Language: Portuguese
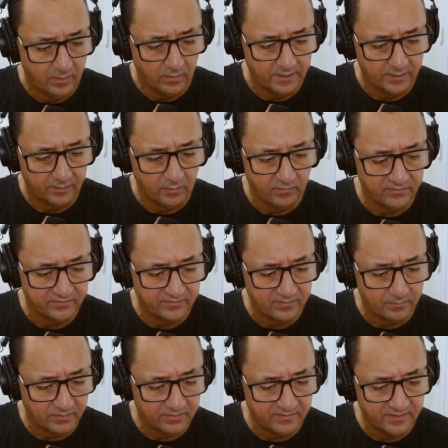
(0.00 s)
Olha aí, como você
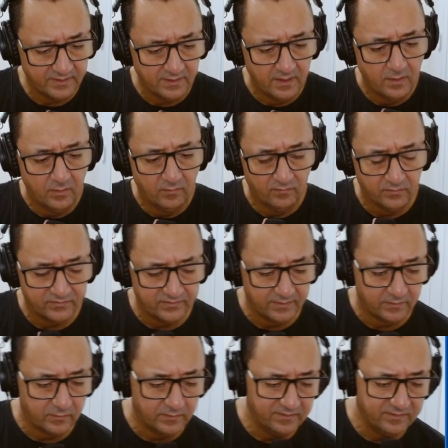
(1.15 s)
pode ver, você
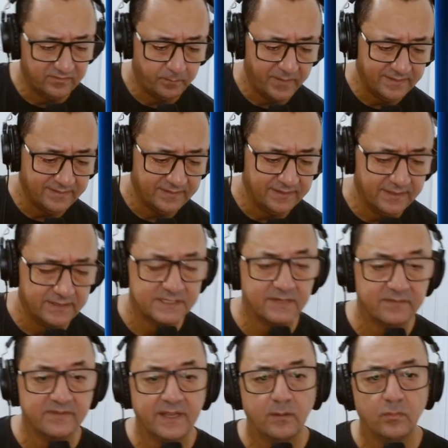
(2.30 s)
espeta ali, ele já
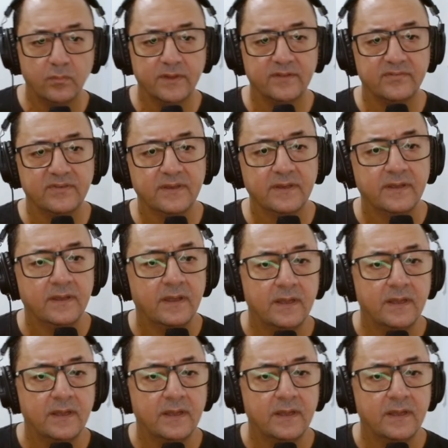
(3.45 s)
vai reconhecer,